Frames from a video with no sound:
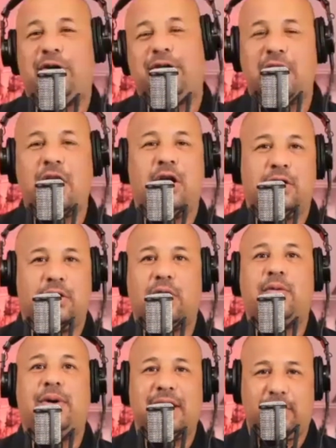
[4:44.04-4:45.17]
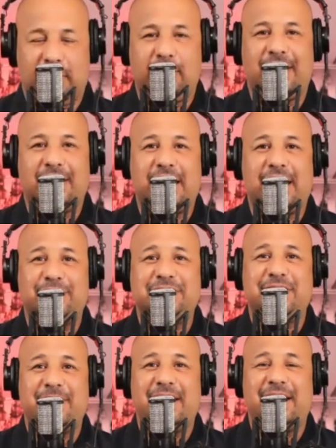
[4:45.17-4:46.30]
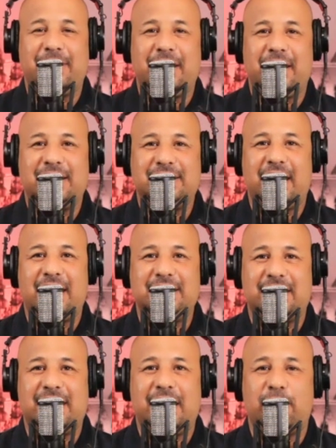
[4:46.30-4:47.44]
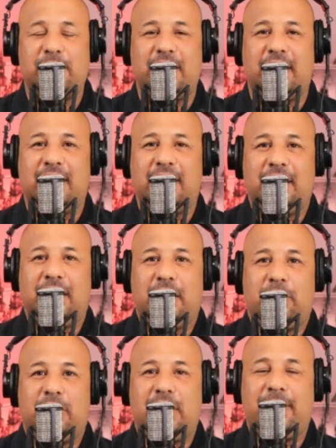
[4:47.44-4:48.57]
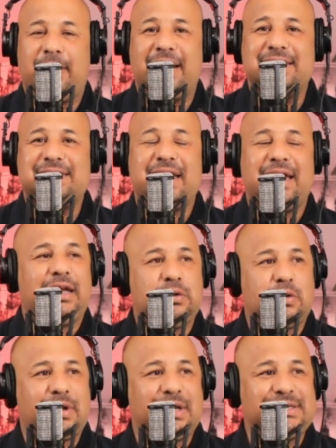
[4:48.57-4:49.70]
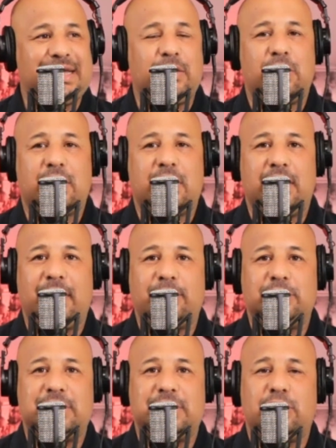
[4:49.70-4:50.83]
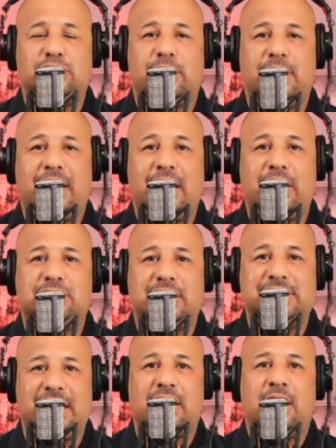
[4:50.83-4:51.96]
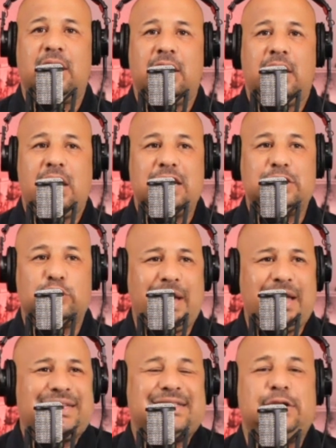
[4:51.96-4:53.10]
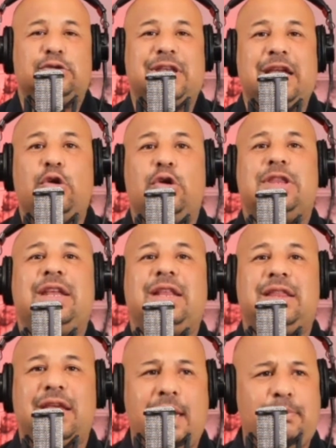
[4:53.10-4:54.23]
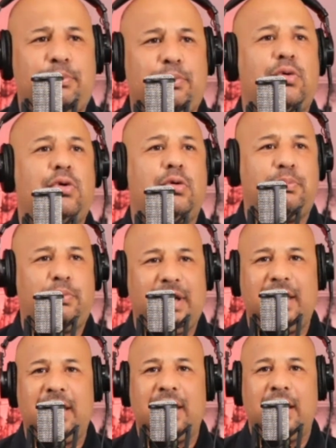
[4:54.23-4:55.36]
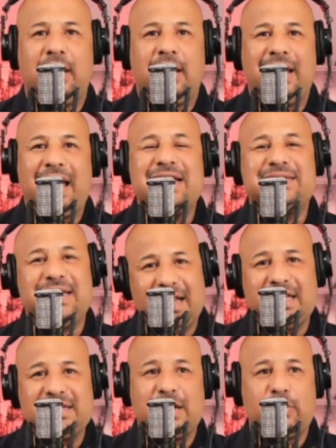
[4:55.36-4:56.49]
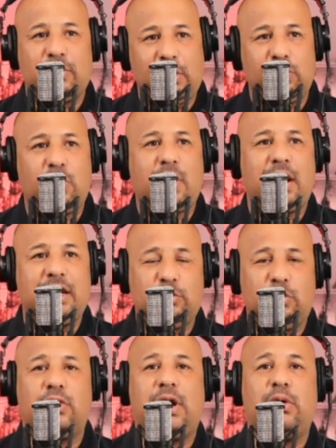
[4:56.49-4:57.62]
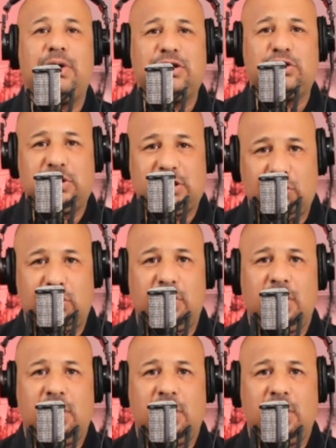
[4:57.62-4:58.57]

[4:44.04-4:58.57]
no, no, no, no, cuenta con ello. A las, a once y media de la Gracias. mañana ahí estará la comida. Gracias. La verdad es que yo creo que es algo que deberíamos estar todos obligados a hacer, a sumarse. Si usted no tiene tiempo, no puede, acérquese con algún organismo, con alguna asociación,